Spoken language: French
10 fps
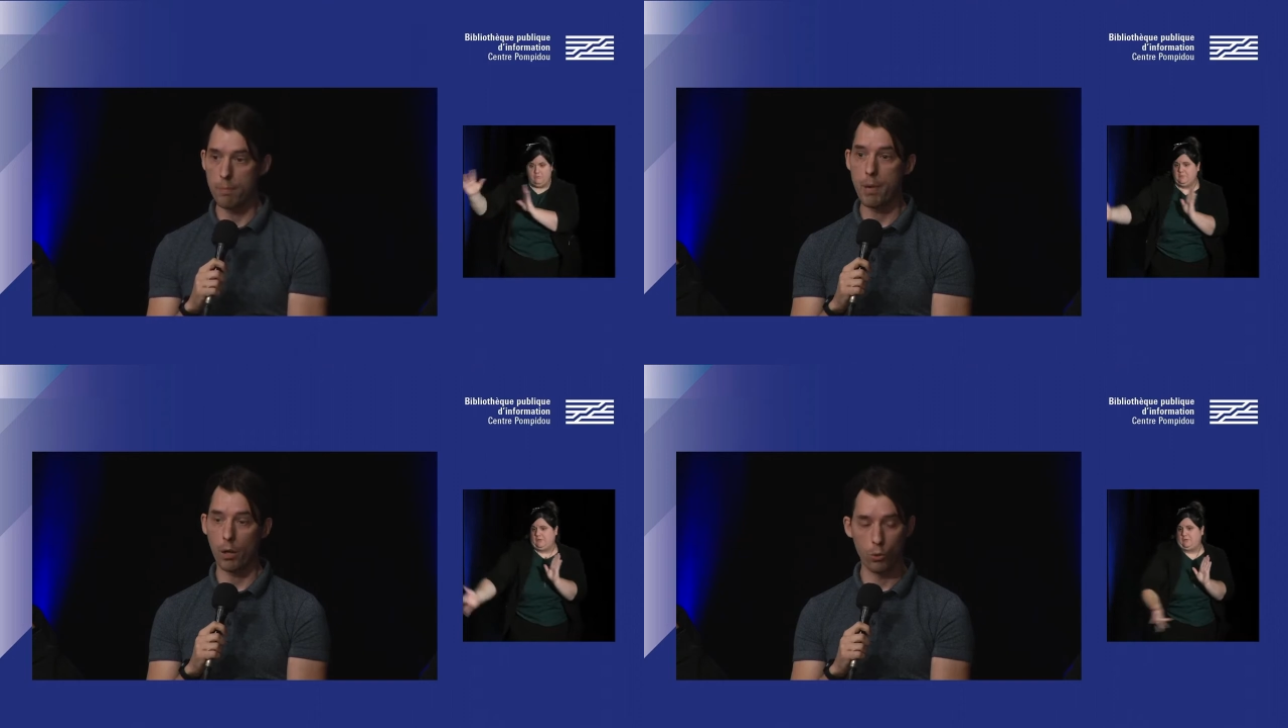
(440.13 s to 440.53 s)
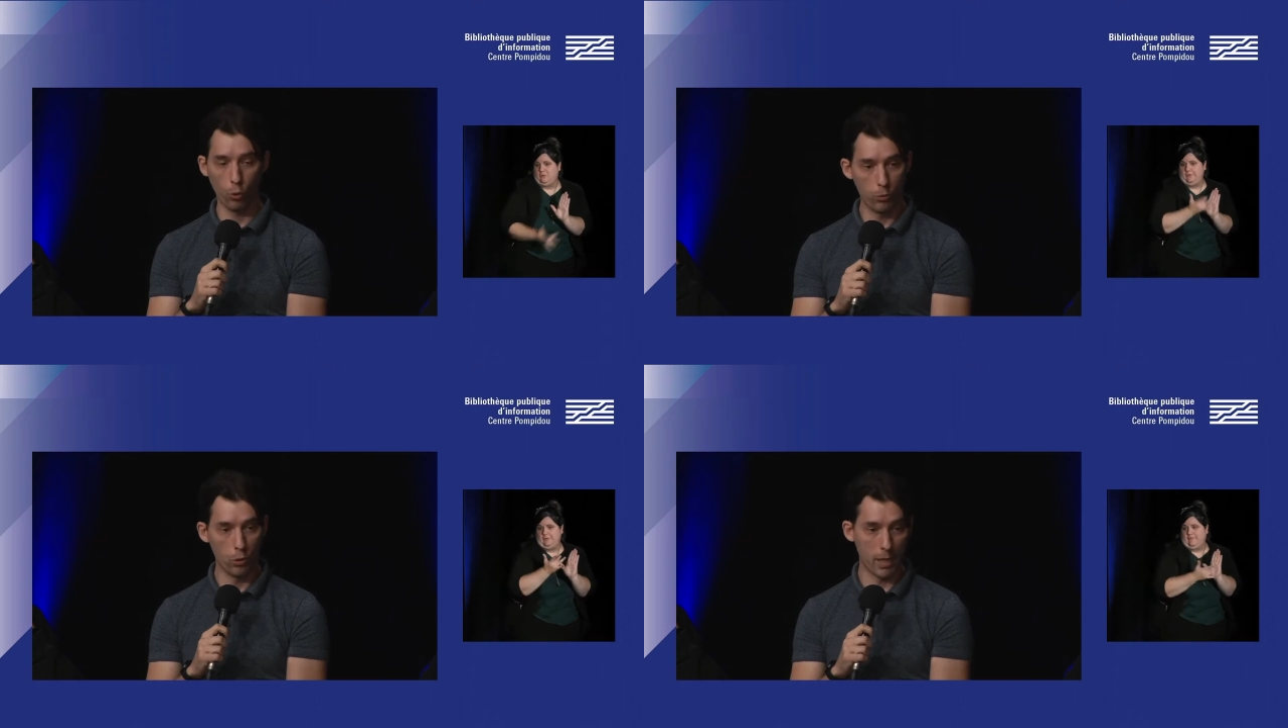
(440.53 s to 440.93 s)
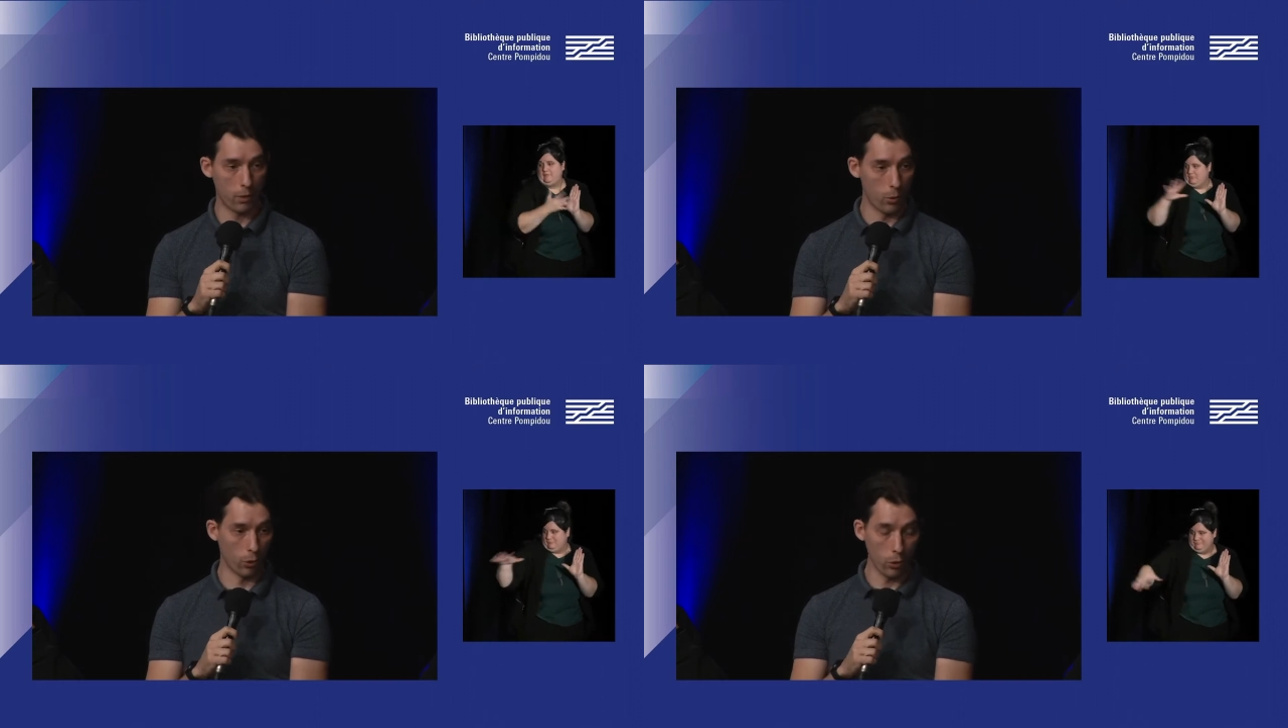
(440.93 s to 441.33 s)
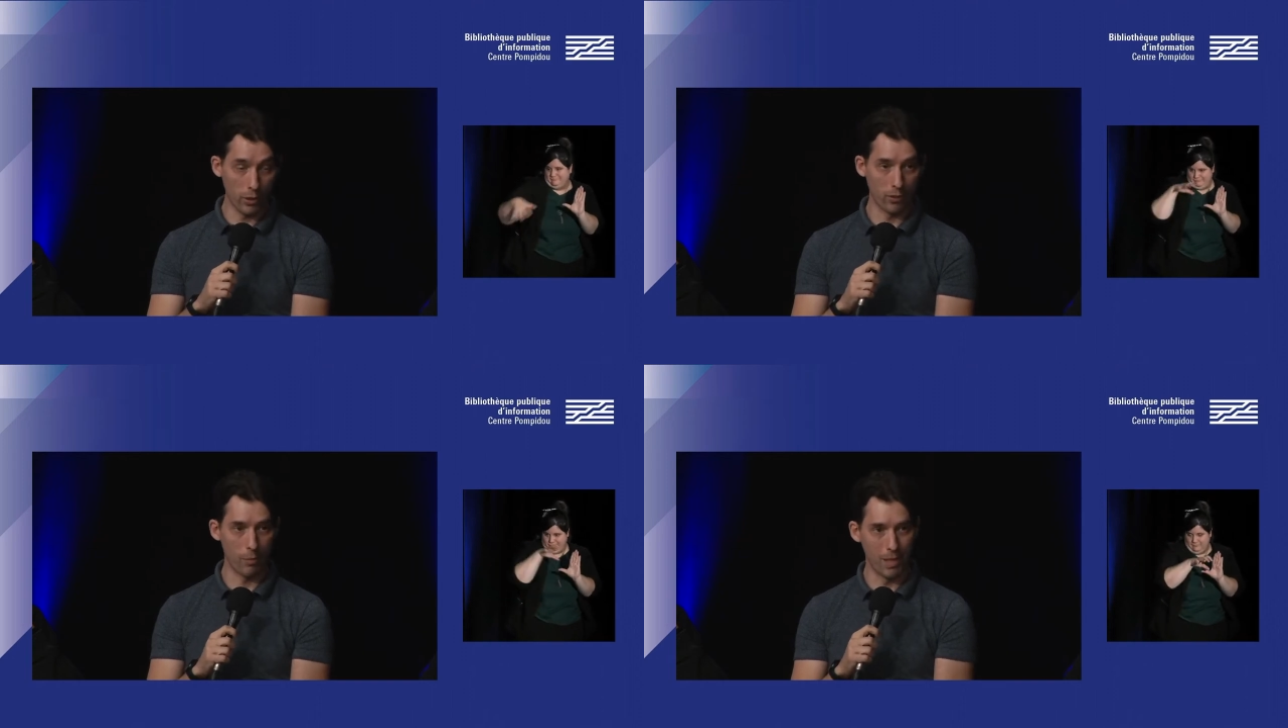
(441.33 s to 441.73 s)
par le groupe de Matt Murdock, qui
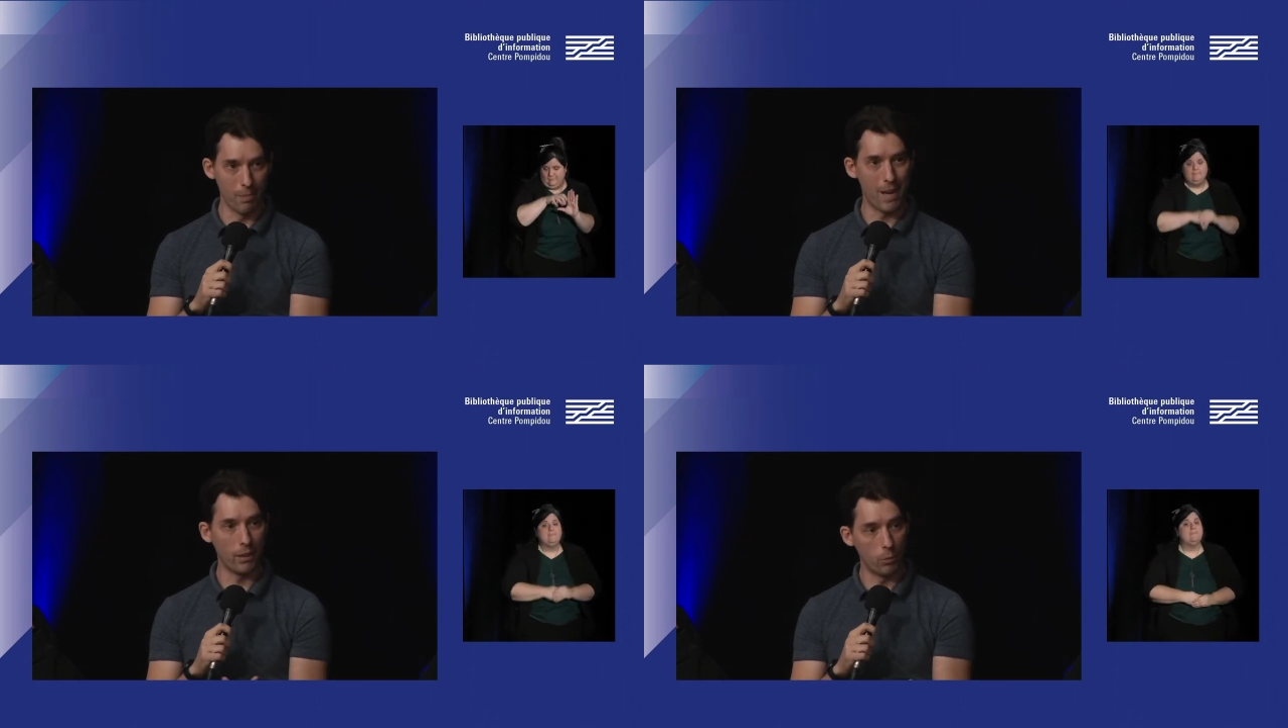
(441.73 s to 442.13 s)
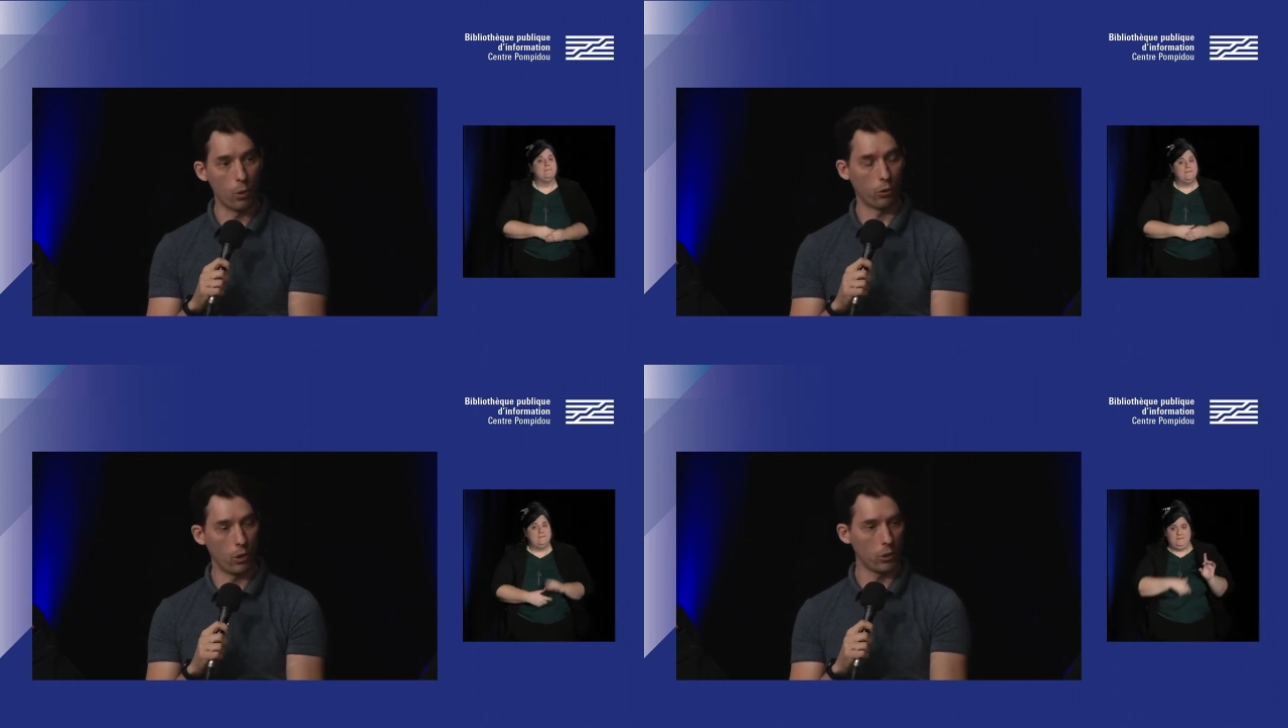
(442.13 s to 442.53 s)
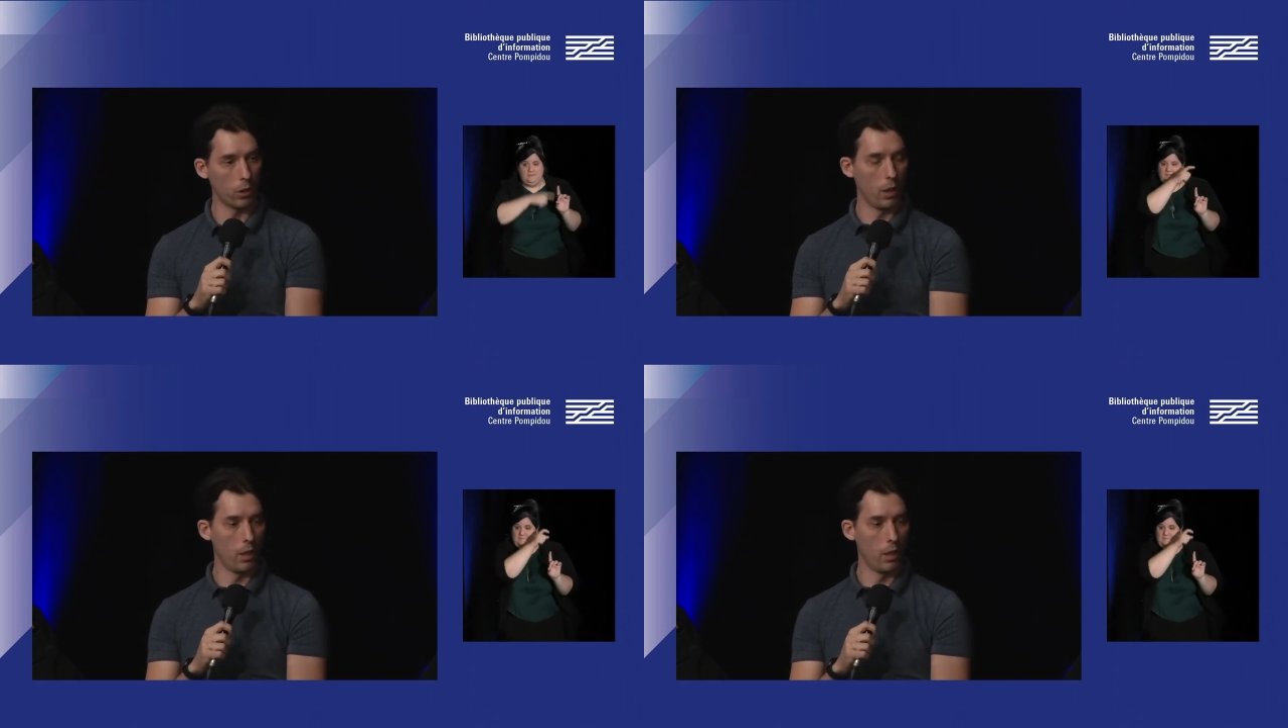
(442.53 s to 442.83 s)
s'appelait Mad Murdock,